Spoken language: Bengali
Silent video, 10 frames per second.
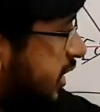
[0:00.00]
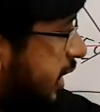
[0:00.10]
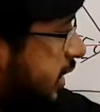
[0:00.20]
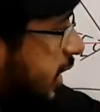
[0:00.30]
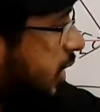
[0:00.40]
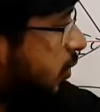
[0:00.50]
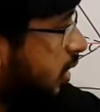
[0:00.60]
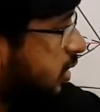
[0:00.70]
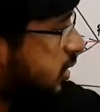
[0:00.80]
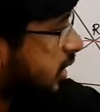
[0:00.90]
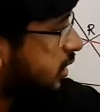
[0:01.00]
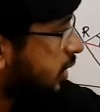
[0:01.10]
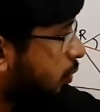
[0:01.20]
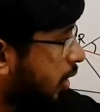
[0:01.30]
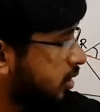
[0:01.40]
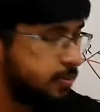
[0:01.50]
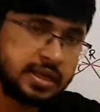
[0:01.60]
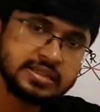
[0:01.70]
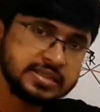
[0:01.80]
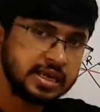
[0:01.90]
ডেল্টা ইকুয়াল ডেল্টা ওয়ান
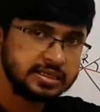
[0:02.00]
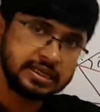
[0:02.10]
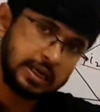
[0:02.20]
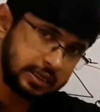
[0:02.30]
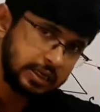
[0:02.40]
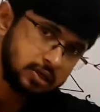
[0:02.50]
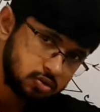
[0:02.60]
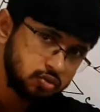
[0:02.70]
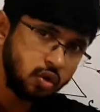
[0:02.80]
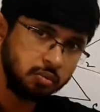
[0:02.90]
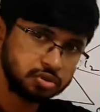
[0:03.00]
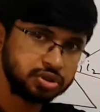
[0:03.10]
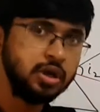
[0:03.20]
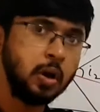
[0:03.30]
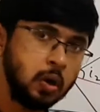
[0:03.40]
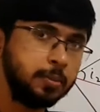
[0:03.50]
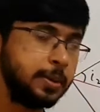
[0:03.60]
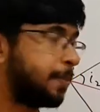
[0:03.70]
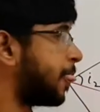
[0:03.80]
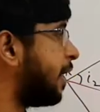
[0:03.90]
প্লাস ডেল্টা টু অবশ্যই
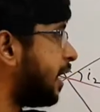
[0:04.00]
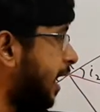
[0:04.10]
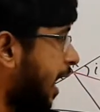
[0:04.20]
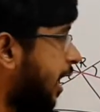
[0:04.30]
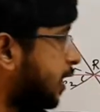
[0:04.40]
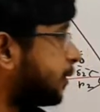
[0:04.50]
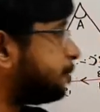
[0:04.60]
হবে আর